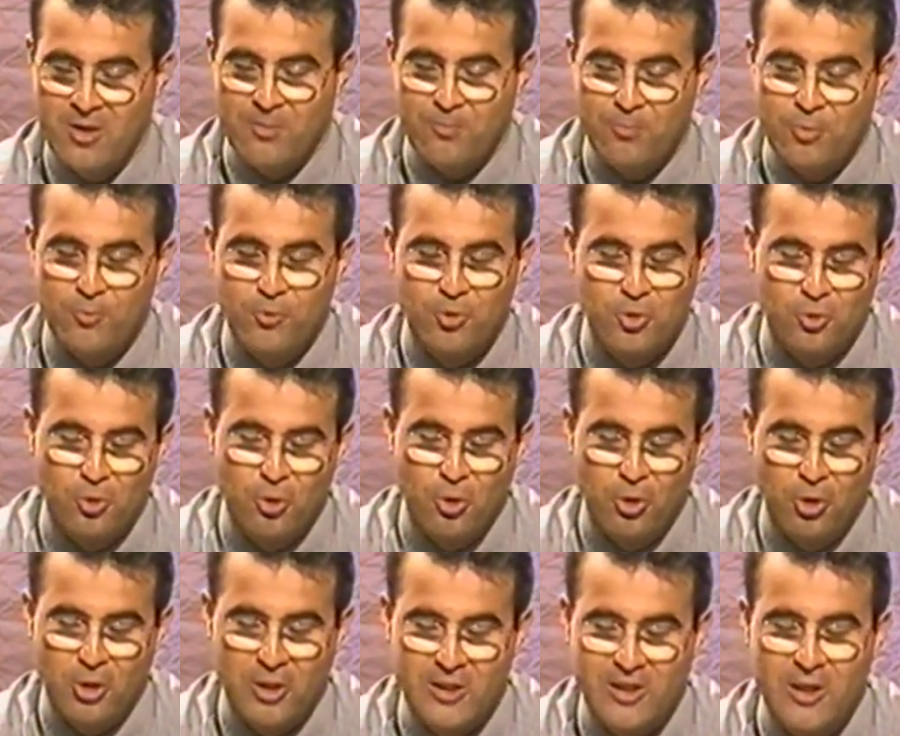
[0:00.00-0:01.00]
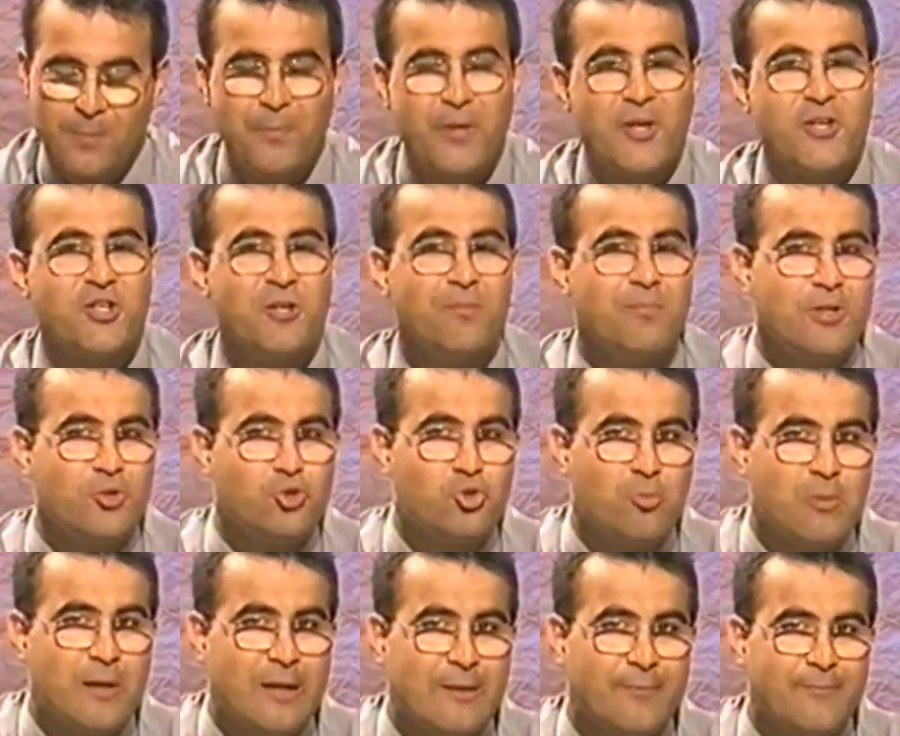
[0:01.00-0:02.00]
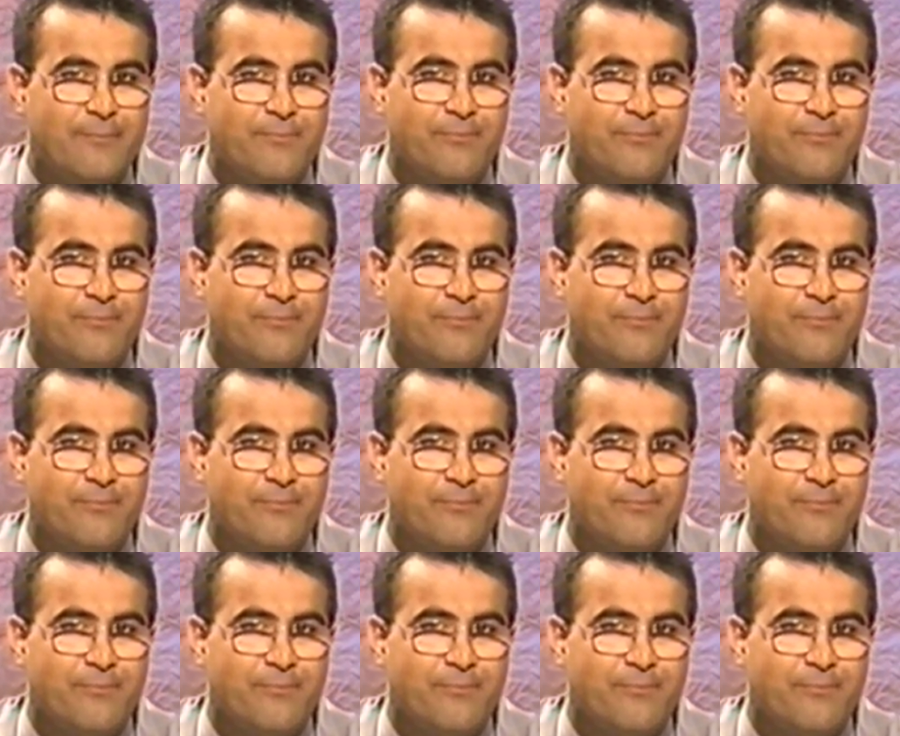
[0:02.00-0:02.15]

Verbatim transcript: Mümkün olduğu kadar perşembe, cuma.